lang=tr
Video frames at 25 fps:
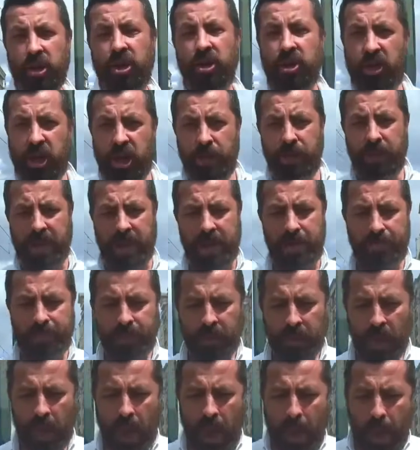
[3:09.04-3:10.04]
Şimdi
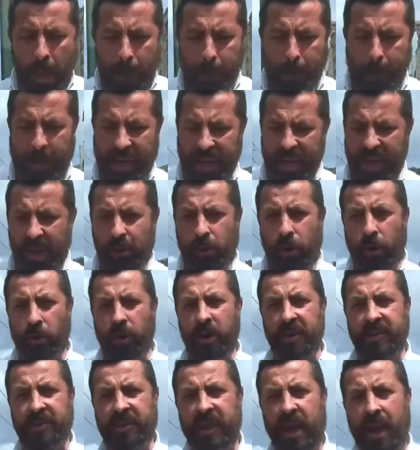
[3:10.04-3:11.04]
bana
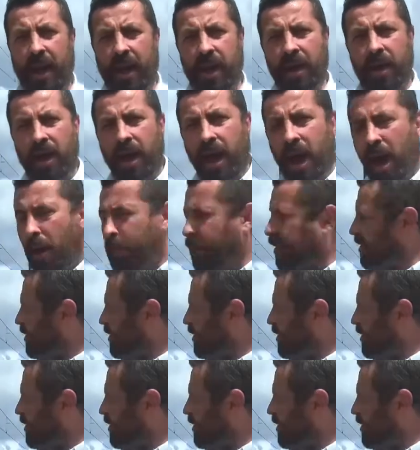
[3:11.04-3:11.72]
göre sağ ama